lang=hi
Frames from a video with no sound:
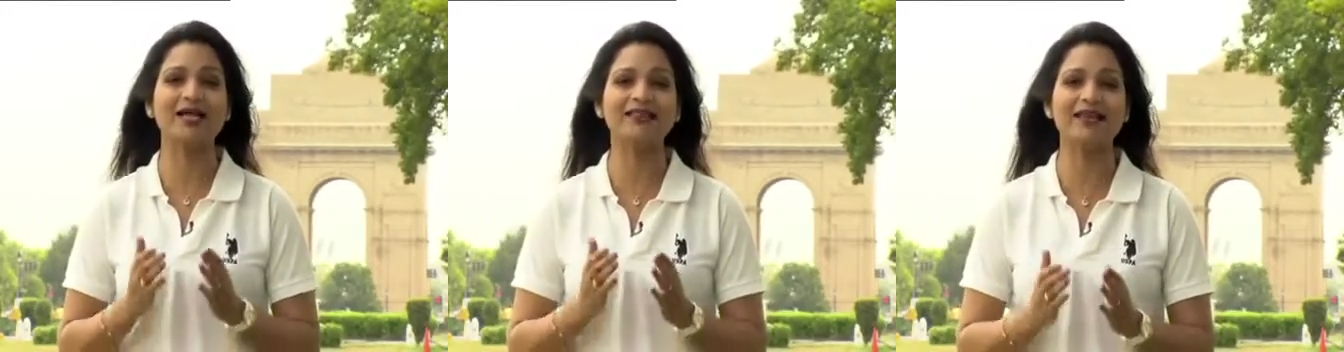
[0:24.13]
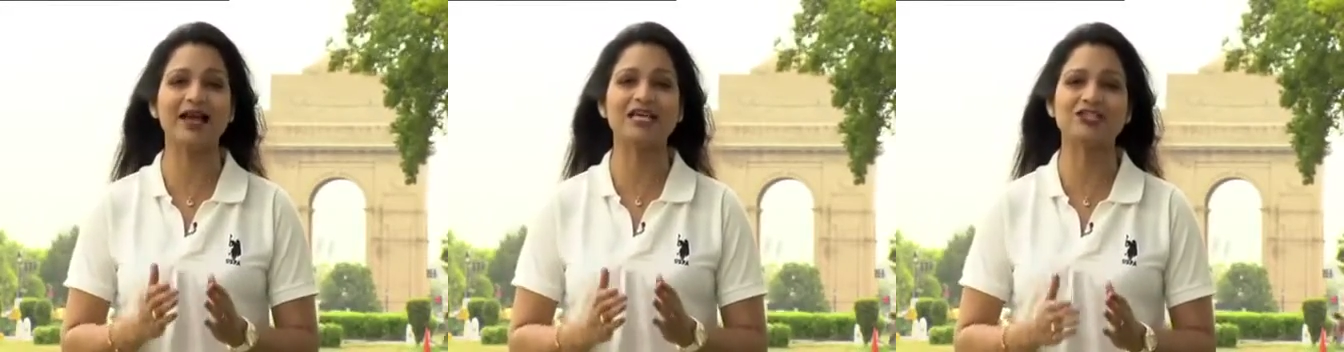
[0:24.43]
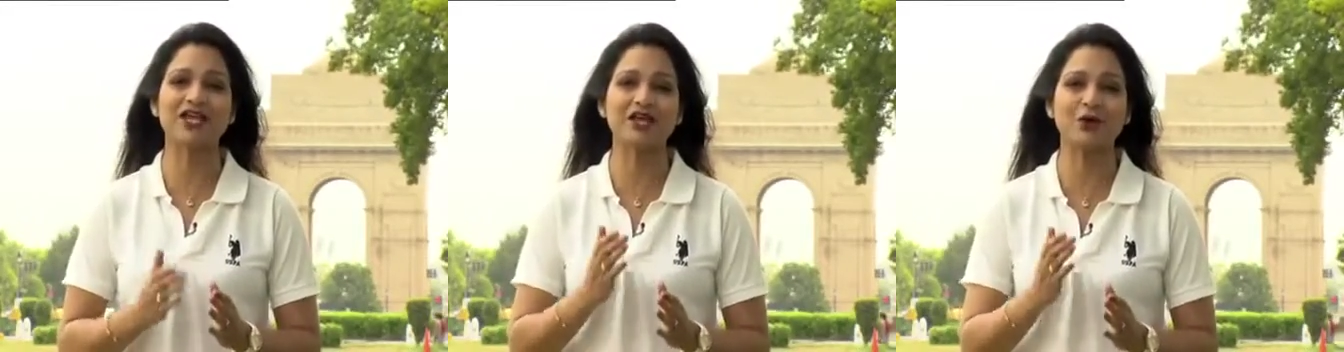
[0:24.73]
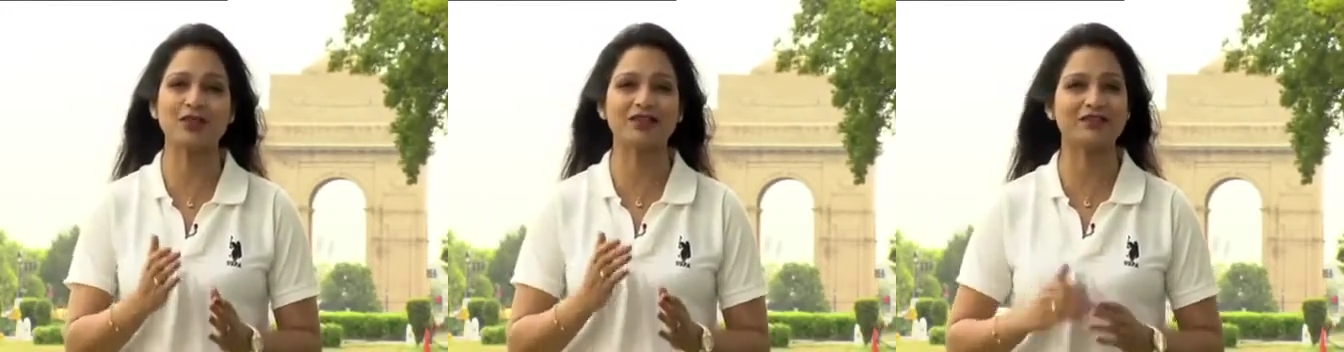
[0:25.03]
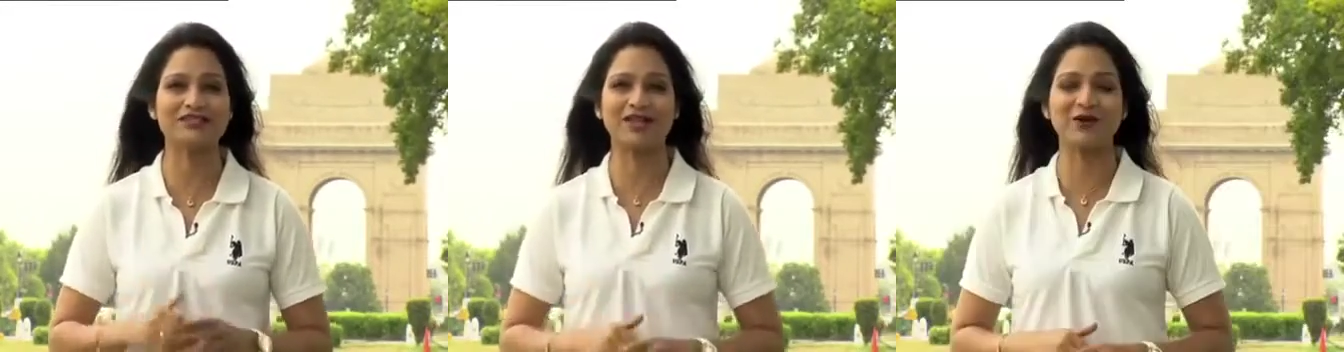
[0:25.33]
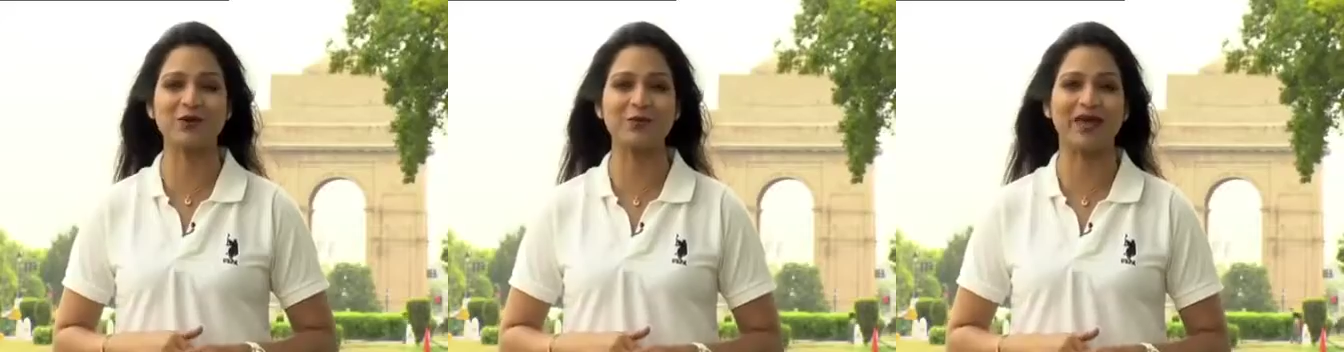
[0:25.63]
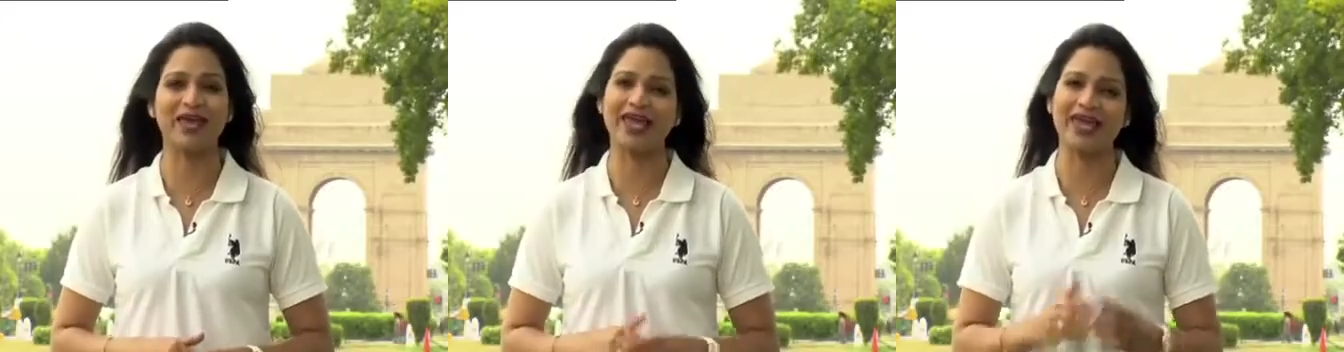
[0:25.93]
अंतरराष्ट्रीय योग दिवस के रूप
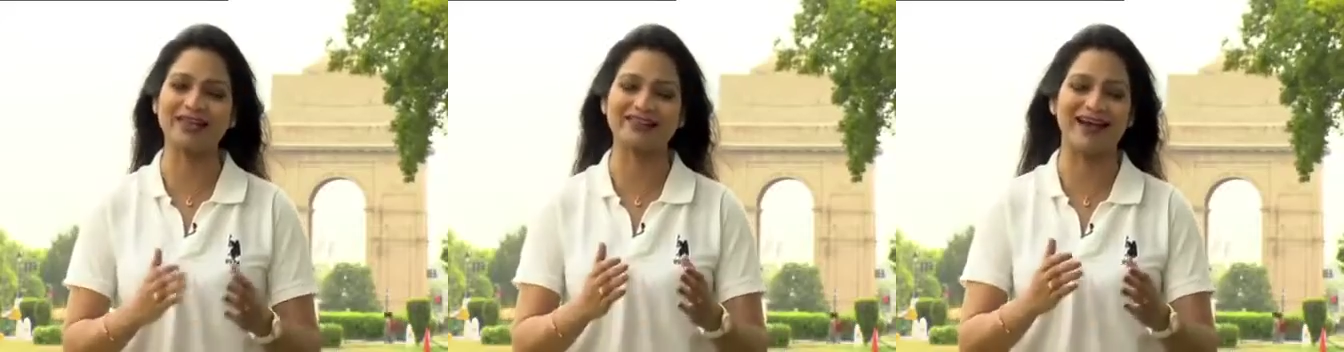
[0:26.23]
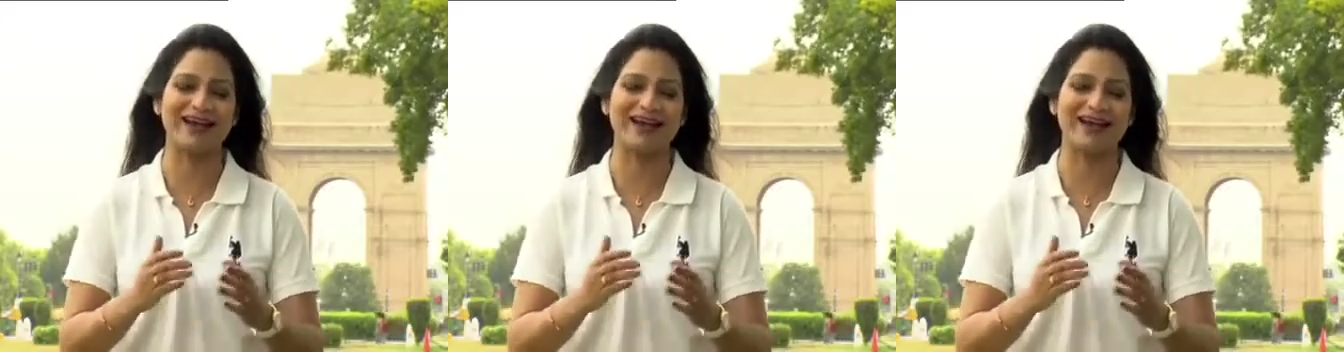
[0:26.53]
में एक